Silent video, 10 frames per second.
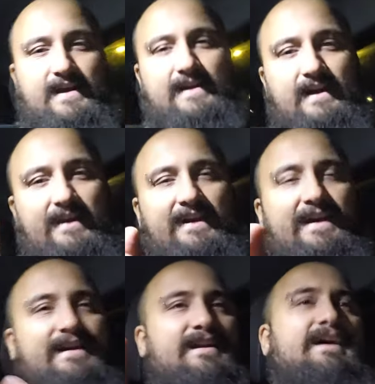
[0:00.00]
al canale,
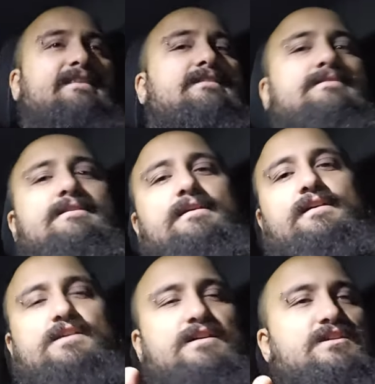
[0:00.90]
è gratis.
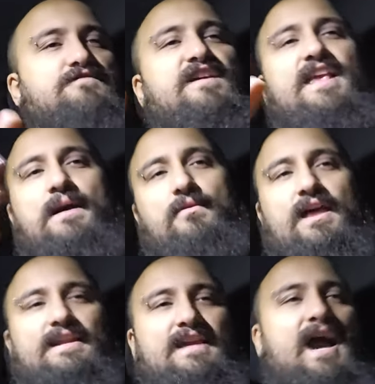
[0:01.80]
Svegliamo
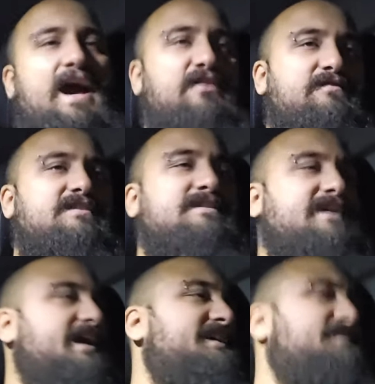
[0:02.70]
l'arcano, visto
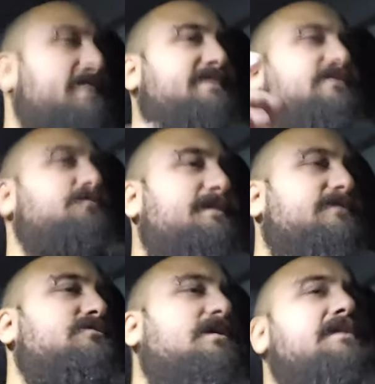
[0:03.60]
che ieri mi ha
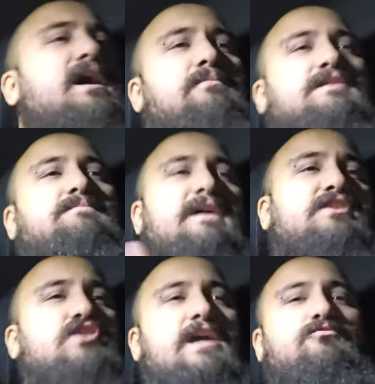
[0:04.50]
detto, tuo a Neapolis, ma
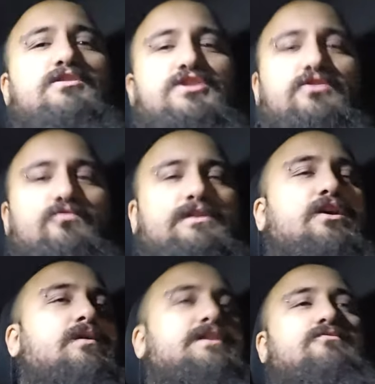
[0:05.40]
che c'è? due cinture?
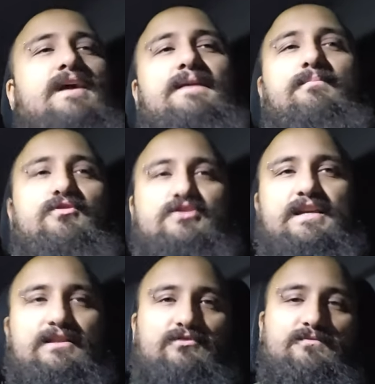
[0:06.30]
No, waiu, è il
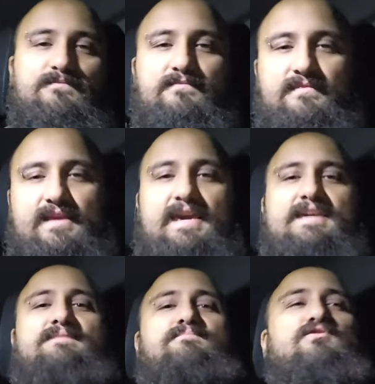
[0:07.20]
borsetto. È
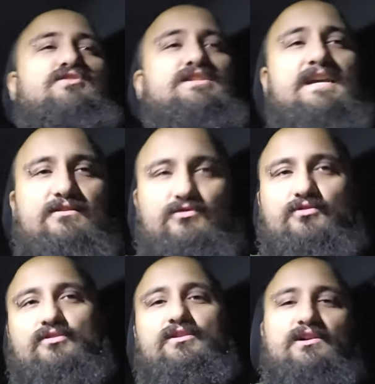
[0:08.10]
il
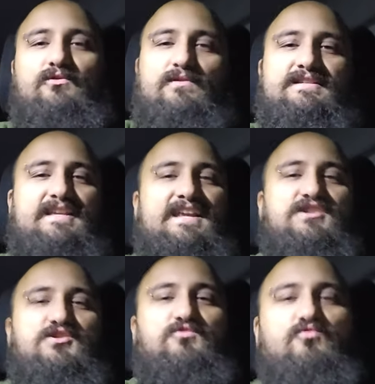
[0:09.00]
borsetto, questa è la
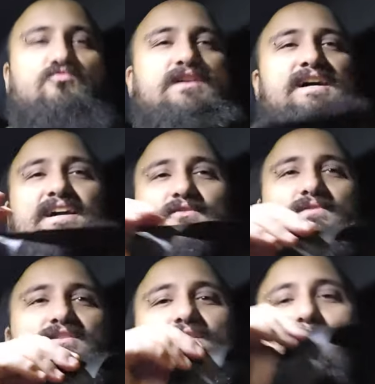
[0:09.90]
cintura e
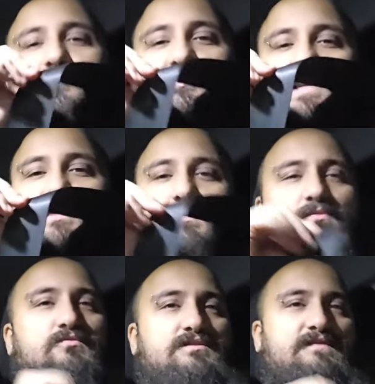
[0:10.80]
questo è il borsetto. La
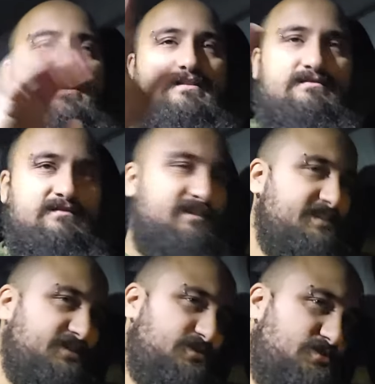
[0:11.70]
buon vero?
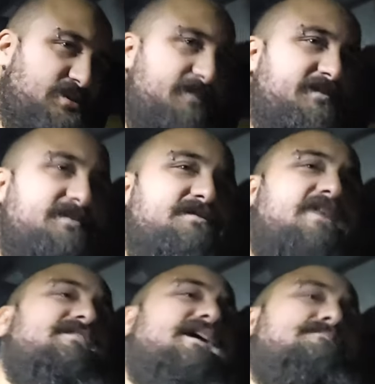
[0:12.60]
Così avete,
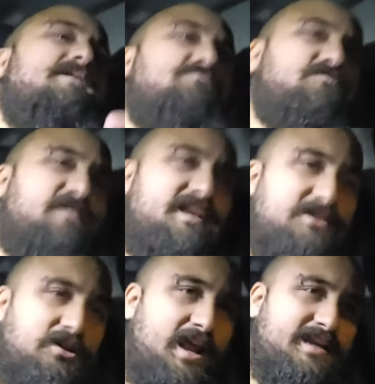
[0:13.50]
ave, abbiamo
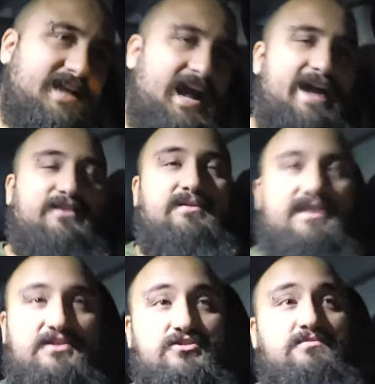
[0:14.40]
svelato l'arcano,
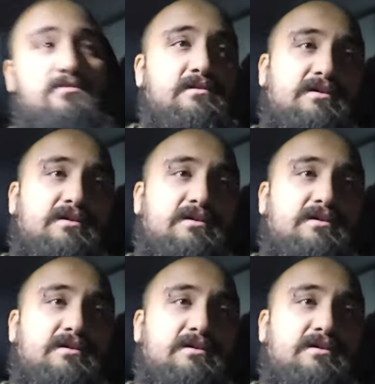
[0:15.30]
perché dice,